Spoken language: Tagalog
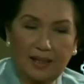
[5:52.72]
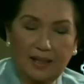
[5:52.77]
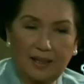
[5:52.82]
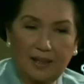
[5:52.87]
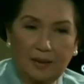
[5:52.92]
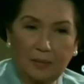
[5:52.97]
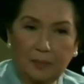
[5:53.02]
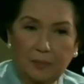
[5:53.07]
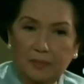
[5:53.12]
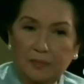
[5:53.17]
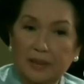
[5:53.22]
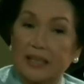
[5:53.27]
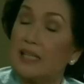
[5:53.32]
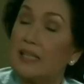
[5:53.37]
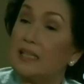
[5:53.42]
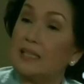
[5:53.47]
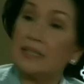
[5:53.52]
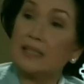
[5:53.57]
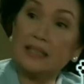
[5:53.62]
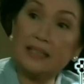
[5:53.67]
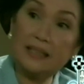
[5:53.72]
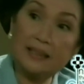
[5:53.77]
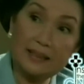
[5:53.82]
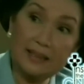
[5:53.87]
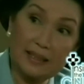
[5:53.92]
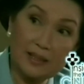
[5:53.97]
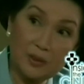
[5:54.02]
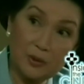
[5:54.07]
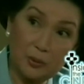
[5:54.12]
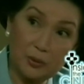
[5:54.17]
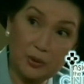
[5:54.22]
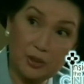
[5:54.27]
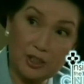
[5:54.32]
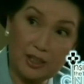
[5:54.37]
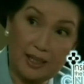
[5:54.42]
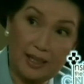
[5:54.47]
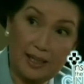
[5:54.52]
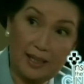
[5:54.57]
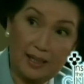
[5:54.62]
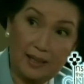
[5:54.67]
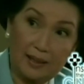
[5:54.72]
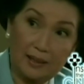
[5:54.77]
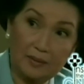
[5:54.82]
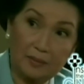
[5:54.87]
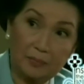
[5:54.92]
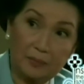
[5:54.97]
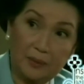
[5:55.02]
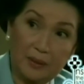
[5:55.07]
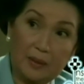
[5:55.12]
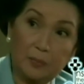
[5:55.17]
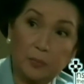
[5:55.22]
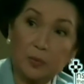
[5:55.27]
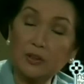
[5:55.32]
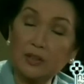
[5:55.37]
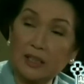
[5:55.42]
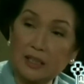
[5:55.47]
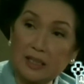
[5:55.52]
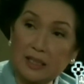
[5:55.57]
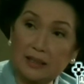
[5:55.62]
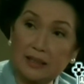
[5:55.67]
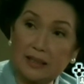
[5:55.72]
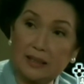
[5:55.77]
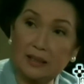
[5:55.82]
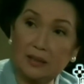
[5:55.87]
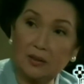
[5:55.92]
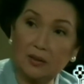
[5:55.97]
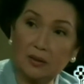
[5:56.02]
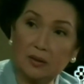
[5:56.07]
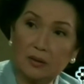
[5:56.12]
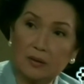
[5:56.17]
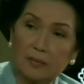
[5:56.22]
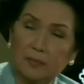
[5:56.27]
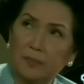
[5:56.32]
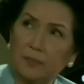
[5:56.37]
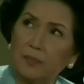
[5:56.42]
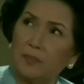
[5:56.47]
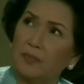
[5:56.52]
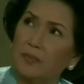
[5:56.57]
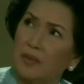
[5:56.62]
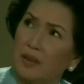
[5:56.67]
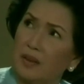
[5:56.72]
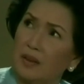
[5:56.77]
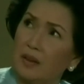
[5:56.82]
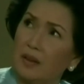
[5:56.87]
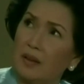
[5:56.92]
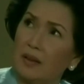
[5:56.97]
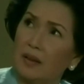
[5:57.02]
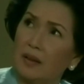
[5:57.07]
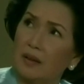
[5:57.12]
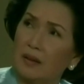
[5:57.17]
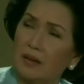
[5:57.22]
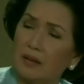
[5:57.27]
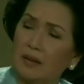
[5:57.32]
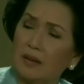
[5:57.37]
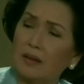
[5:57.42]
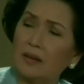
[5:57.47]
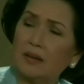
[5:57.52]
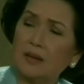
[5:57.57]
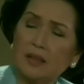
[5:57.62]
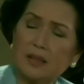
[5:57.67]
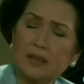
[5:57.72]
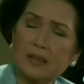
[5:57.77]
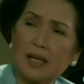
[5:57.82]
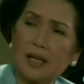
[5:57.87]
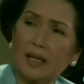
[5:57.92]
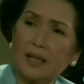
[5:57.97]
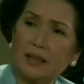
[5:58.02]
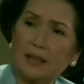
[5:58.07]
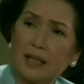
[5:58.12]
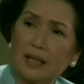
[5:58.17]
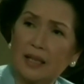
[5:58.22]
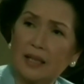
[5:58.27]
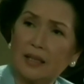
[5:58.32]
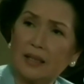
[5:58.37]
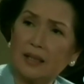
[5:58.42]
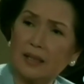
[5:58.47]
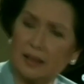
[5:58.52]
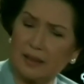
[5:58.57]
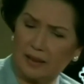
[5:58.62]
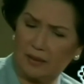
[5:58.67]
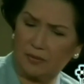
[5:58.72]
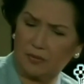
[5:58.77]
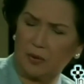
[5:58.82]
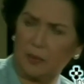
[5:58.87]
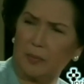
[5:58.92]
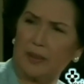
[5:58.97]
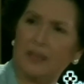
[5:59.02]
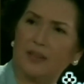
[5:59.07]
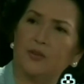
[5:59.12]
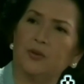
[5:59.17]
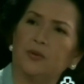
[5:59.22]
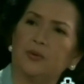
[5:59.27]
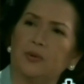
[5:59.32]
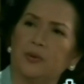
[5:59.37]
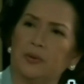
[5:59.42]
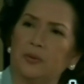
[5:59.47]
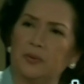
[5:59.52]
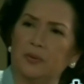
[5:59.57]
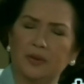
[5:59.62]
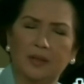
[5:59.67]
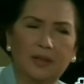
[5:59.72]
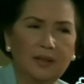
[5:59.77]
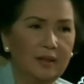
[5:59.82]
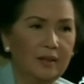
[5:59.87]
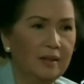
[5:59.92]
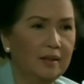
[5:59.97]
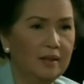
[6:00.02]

eh, mag screen test ho siya. Pinapunta siya dito. Ang tingin sa akin ni Aling Aring from head to toe.